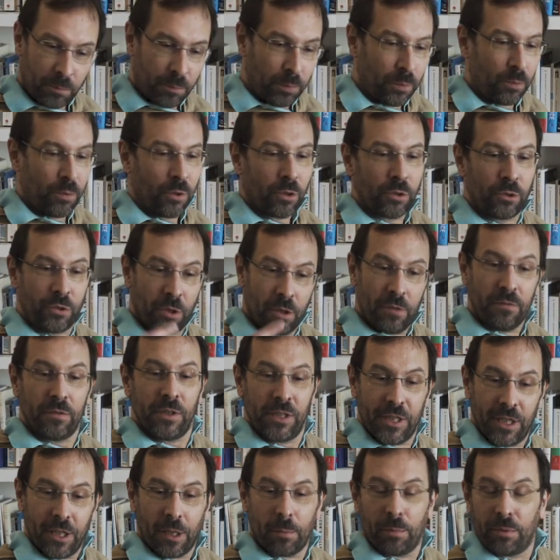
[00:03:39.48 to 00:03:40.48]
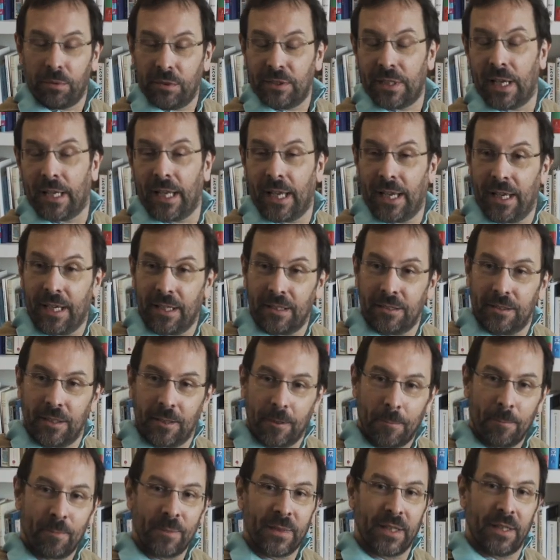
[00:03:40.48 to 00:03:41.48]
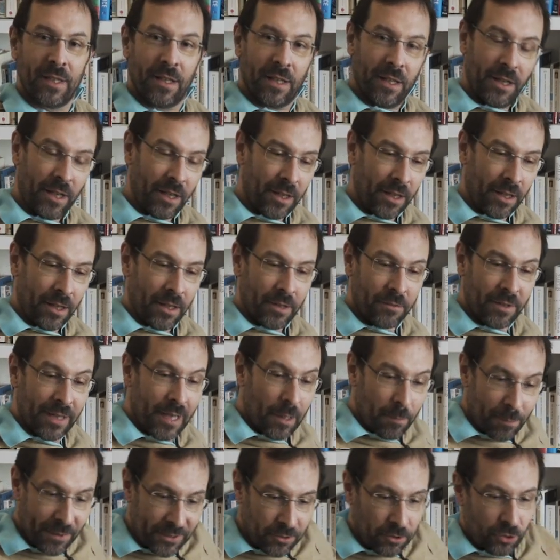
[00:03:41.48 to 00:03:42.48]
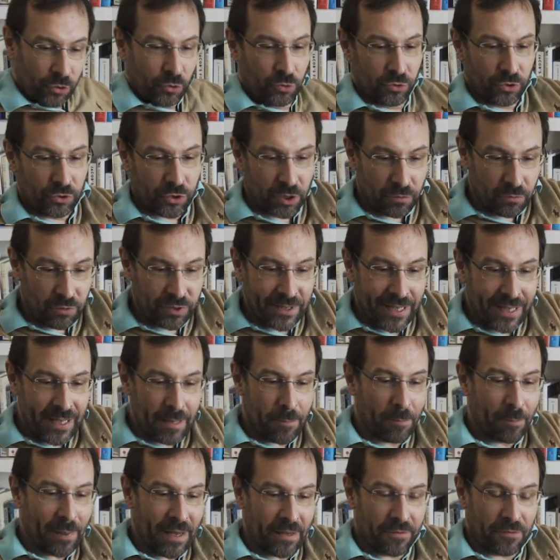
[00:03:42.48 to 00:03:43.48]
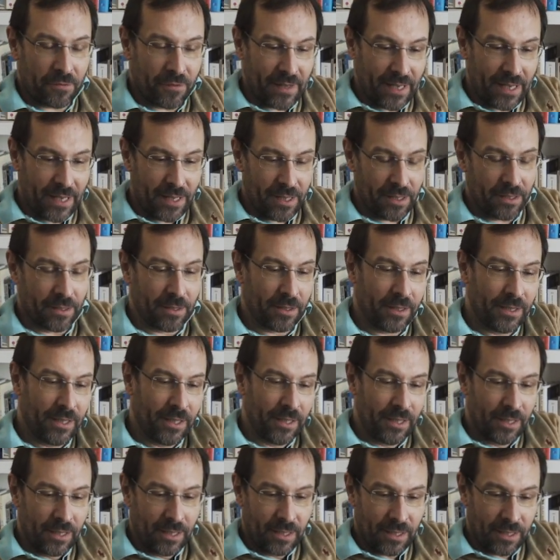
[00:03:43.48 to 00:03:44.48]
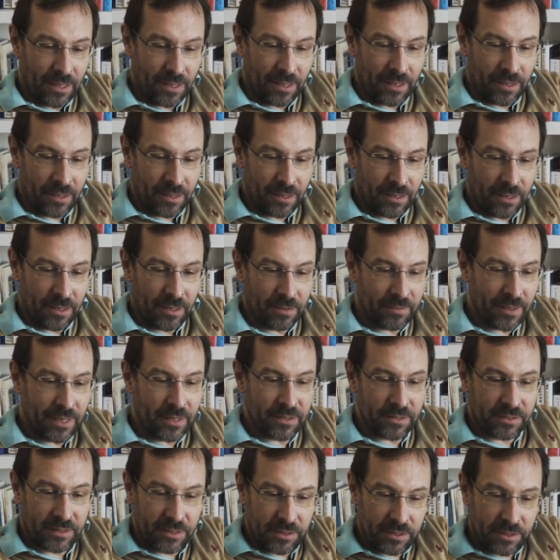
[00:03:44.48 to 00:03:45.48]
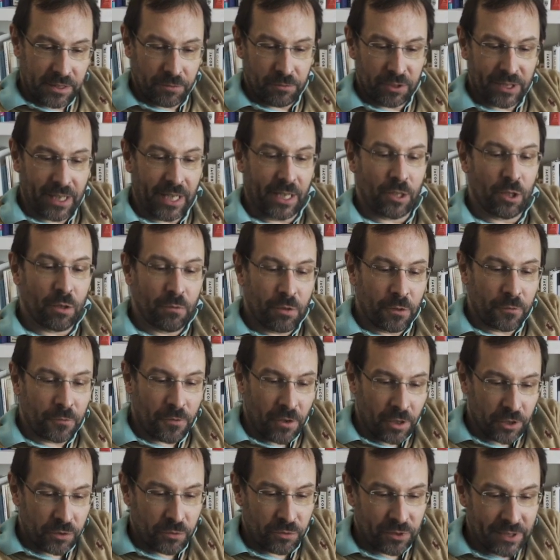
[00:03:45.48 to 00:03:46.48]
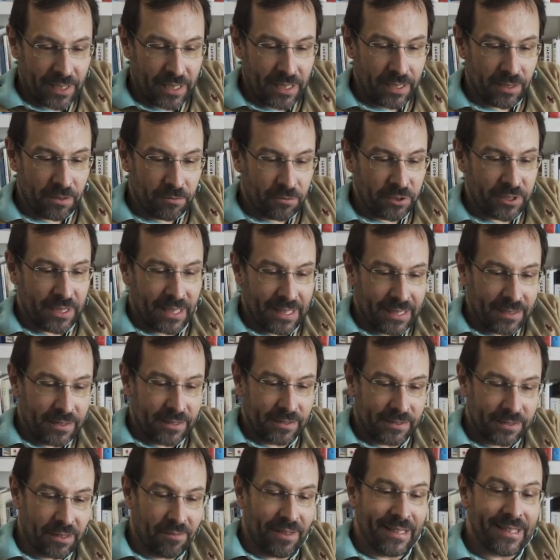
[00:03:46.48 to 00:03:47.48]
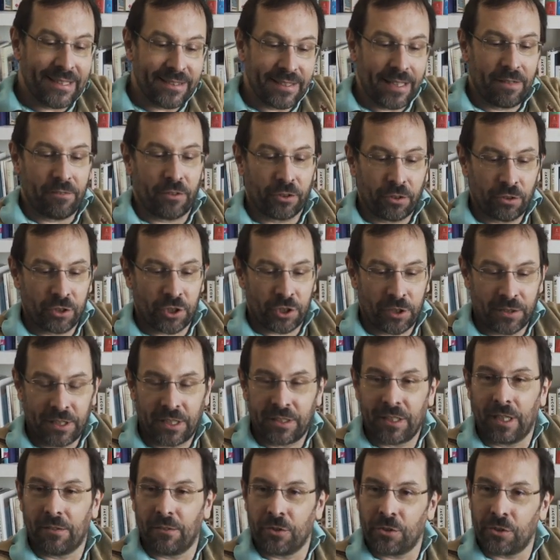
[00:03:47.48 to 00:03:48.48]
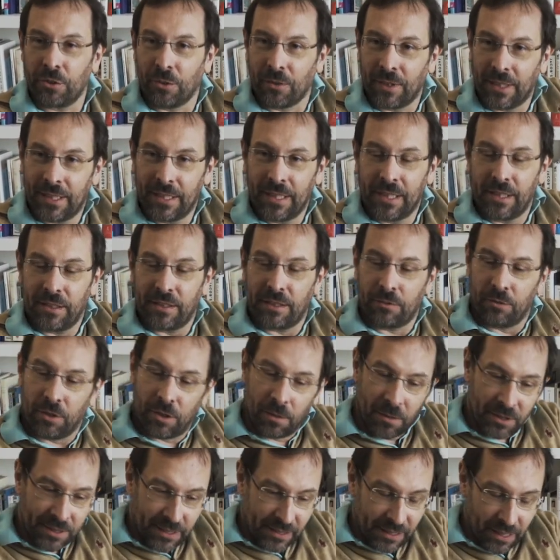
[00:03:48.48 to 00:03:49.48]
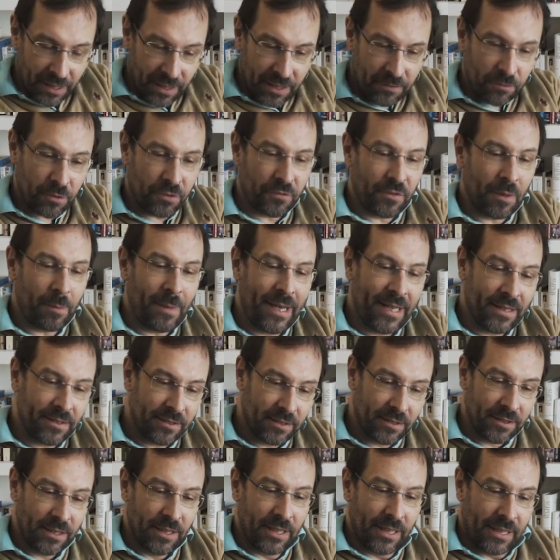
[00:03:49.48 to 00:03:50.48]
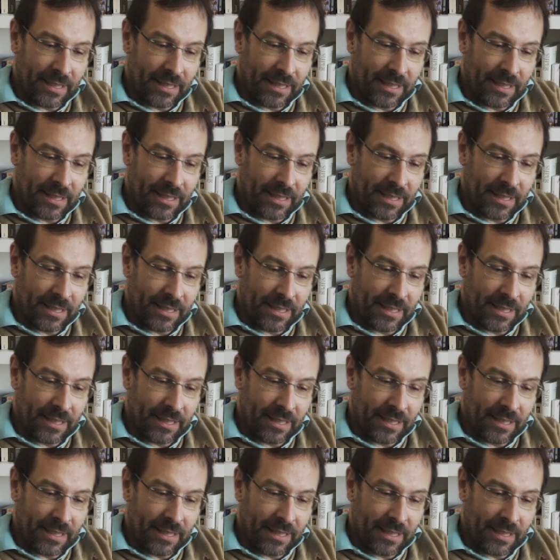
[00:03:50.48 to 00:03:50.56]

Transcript: pour devenir plus à l'aise. Euh, voilà, parce que tout ce que vous n'allez pas faire, euh, si, vous travaillez que vos forces, vous allez, vous allez, ça va être ça votre champ d'intervention. Si vous commencez à travailler vos faiblesses,